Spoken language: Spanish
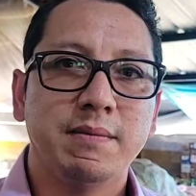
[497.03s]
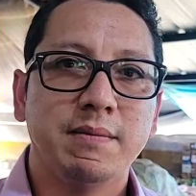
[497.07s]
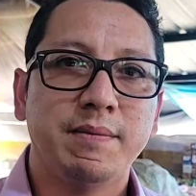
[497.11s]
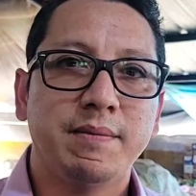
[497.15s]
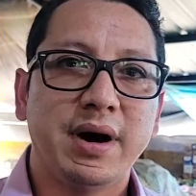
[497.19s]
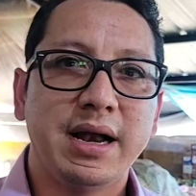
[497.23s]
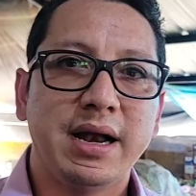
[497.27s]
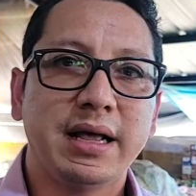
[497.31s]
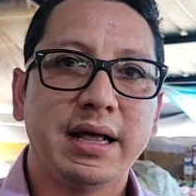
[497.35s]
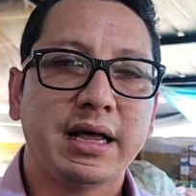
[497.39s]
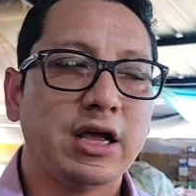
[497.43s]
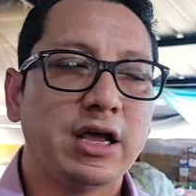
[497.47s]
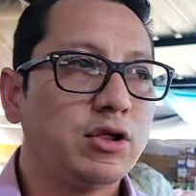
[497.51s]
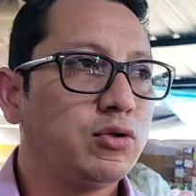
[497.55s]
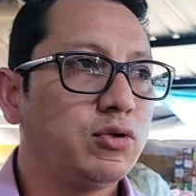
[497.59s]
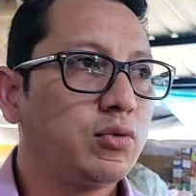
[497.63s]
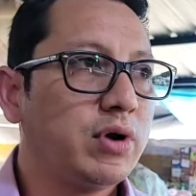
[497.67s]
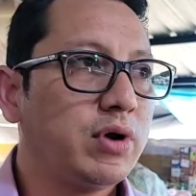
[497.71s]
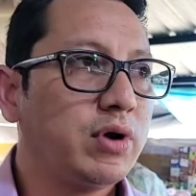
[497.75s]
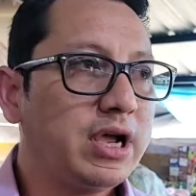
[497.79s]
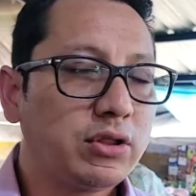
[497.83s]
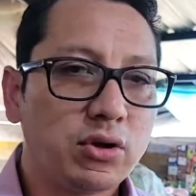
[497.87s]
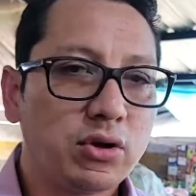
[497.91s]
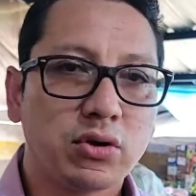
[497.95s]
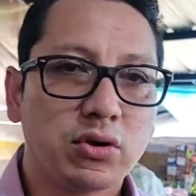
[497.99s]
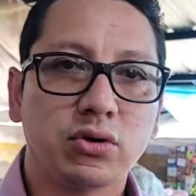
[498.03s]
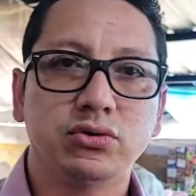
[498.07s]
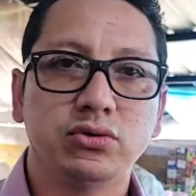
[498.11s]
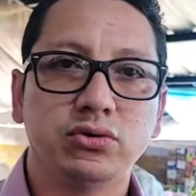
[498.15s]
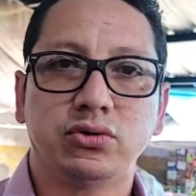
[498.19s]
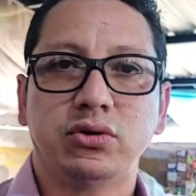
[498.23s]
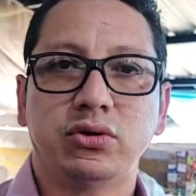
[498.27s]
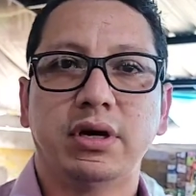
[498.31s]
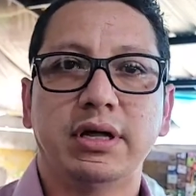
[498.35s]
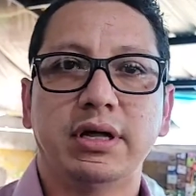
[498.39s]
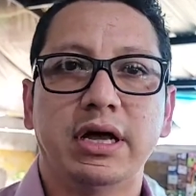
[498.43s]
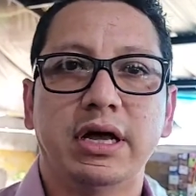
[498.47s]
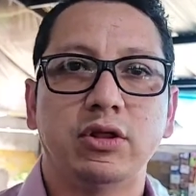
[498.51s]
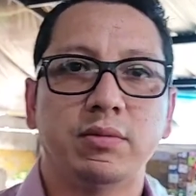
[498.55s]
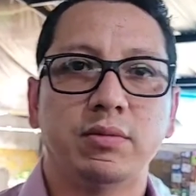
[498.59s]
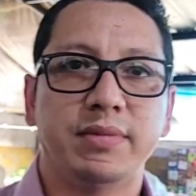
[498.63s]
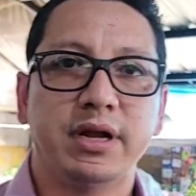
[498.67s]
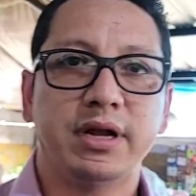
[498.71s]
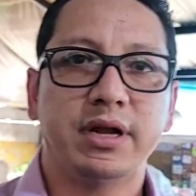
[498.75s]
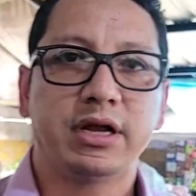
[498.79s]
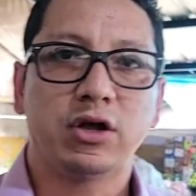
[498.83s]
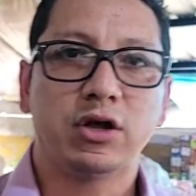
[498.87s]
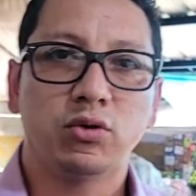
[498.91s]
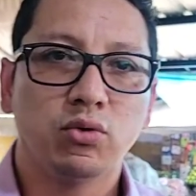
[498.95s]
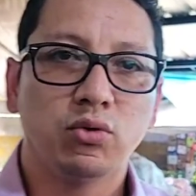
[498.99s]
para que nuestros conciudadanos,
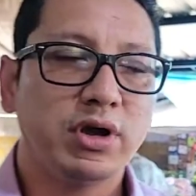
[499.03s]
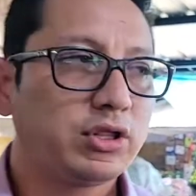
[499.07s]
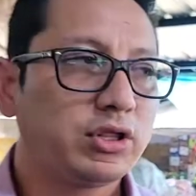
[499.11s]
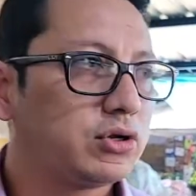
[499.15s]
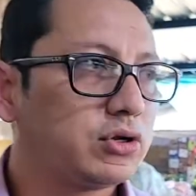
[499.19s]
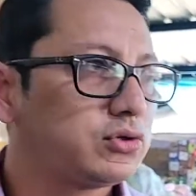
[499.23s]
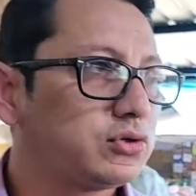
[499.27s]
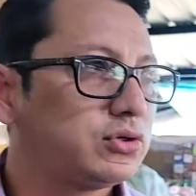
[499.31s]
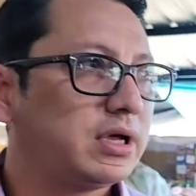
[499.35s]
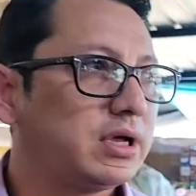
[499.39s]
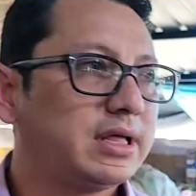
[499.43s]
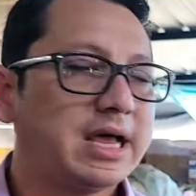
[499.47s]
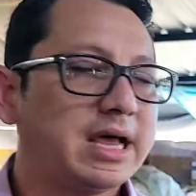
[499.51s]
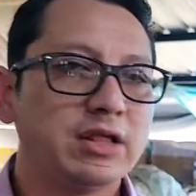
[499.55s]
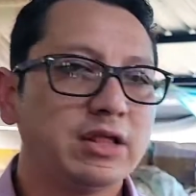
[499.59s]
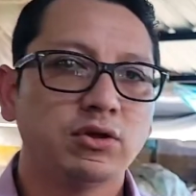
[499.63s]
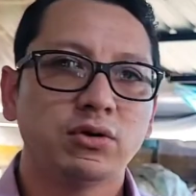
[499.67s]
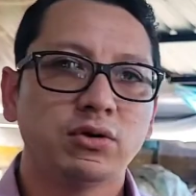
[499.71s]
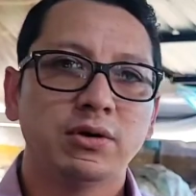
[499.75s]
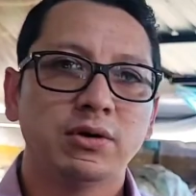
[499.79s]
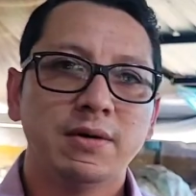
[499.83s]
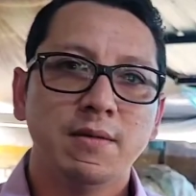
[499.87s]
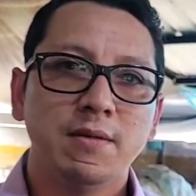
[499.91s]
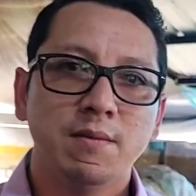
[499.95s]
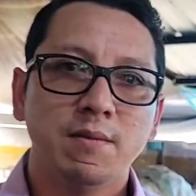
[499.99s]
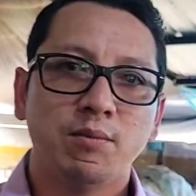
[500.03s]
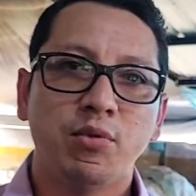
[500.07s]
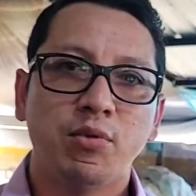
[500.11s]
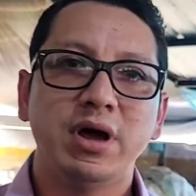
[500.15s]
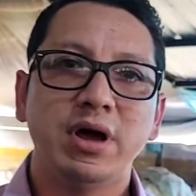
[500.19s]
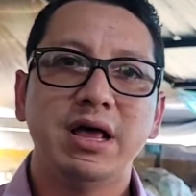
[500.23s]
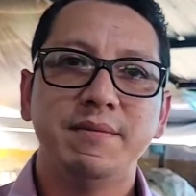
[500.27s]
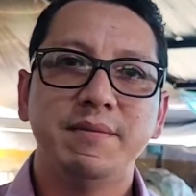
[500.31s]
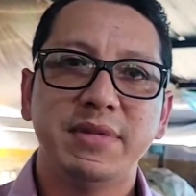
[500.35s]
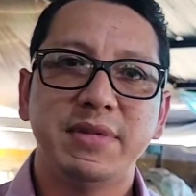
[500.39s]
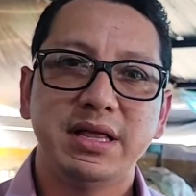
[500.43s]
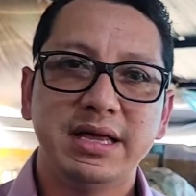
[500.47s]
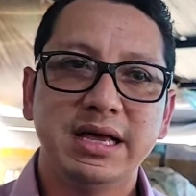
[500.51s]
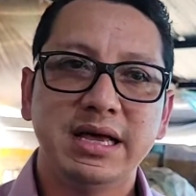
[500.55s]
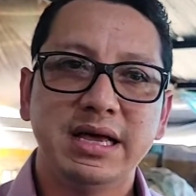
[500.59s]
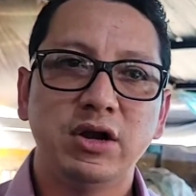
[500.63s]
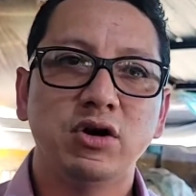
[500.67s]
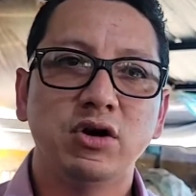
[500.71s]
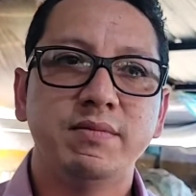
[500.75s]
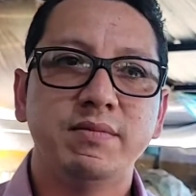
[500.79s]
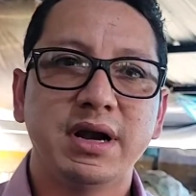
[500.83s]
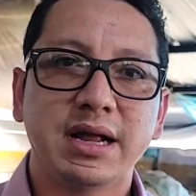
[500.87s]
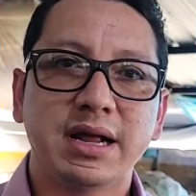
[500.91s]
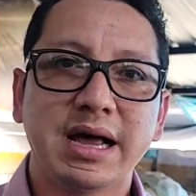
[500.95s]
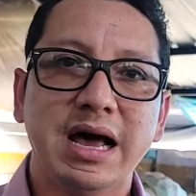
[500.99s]
para que nuestros ciudadanos puedan venir a
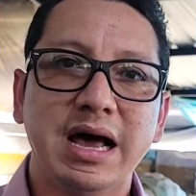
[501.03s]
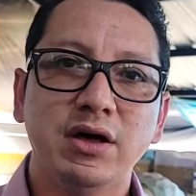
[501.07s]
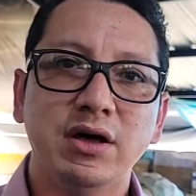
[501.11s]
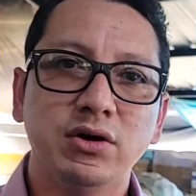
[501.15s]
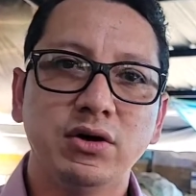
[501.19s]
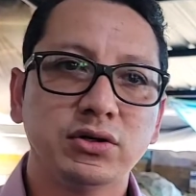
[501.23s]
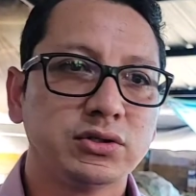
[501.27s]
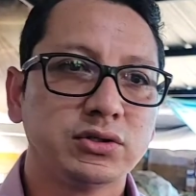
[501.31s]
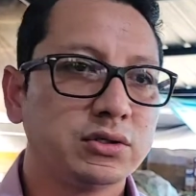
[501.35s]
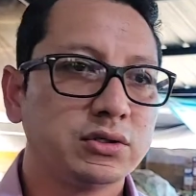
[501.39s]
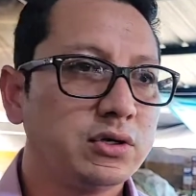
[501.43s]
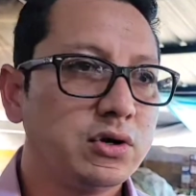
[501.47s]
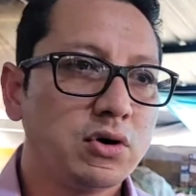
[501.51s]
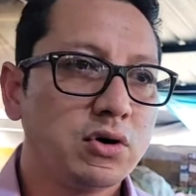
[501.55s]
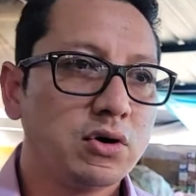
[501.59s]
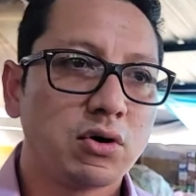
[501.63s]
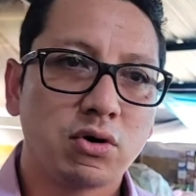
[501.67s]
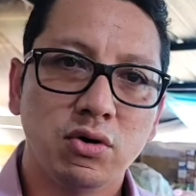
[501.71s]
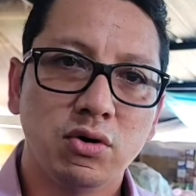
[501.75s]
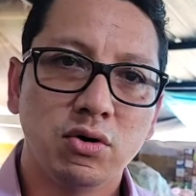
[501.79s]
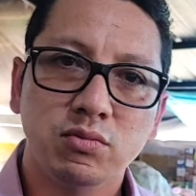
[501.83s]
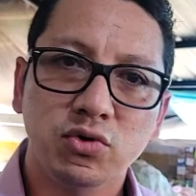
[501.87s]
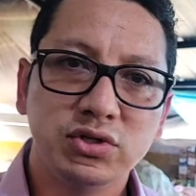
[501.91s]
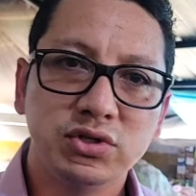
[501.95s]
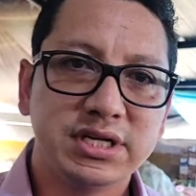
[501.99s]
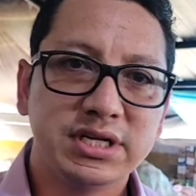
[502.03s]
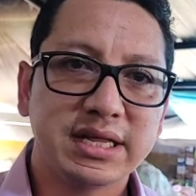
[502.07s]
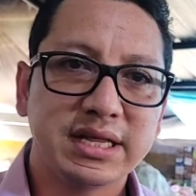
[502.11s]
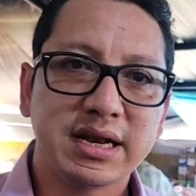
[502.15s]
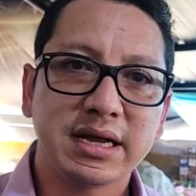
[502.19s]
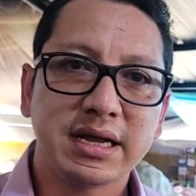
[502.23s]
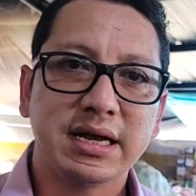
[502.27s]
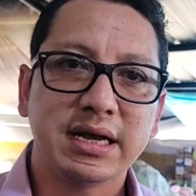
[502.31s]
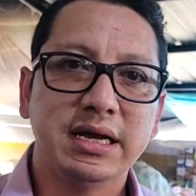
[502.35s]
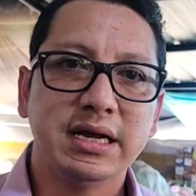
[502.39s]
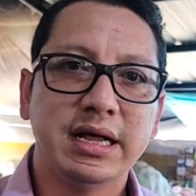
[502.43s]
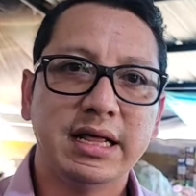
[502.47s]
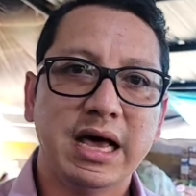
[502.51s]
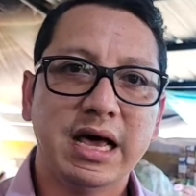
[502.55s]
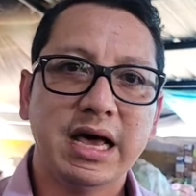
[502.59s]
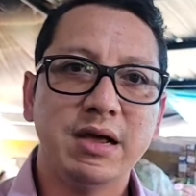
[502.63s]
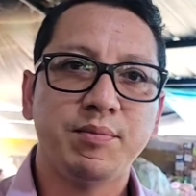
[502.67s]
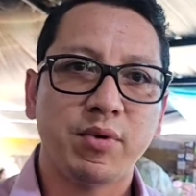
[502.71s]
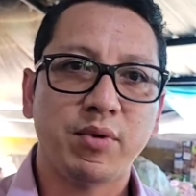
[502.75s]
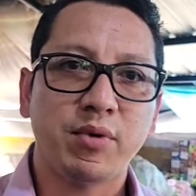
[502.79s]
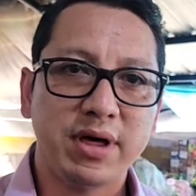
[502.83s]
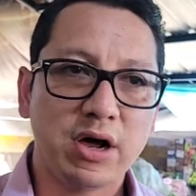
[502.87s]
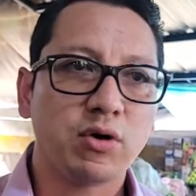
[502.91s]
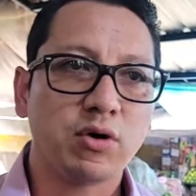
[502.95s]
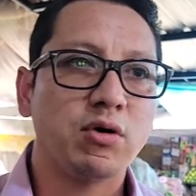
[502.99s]
los mercados con mucha tranquilidad y
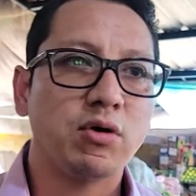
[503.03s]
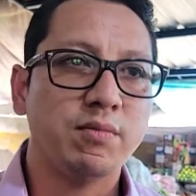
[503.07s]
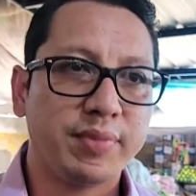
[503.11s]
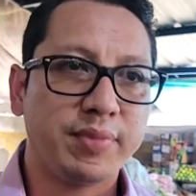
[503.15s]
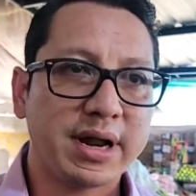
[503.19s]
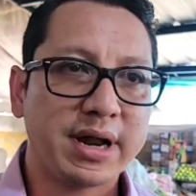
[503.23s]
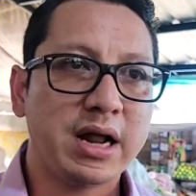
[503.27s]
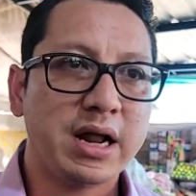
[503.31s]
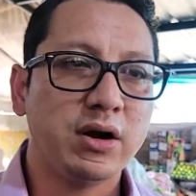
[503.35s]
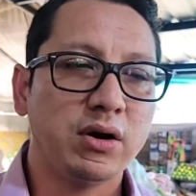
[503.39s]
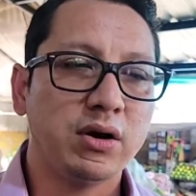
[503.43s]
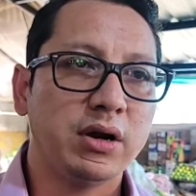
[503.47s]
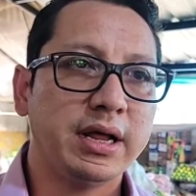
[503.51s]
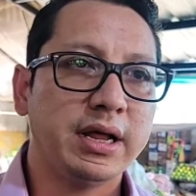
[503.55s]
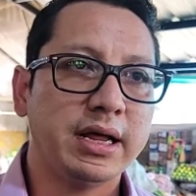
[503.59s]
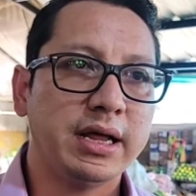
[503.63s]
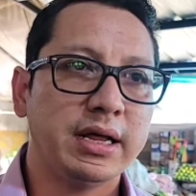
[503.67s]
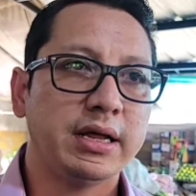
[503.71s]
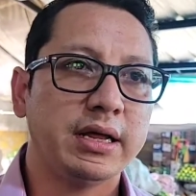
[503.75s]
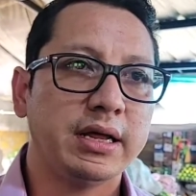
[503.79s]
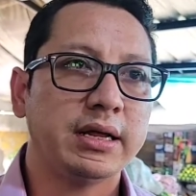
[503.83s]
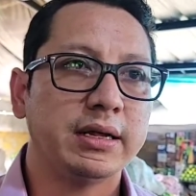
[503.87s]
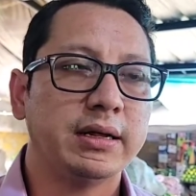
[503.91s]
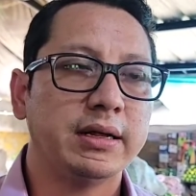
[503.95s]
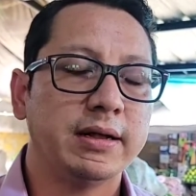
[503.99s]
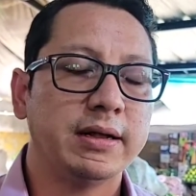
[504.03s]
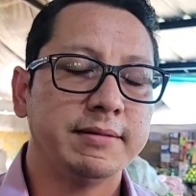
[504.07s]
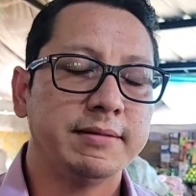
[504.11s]
puedan comprar eh,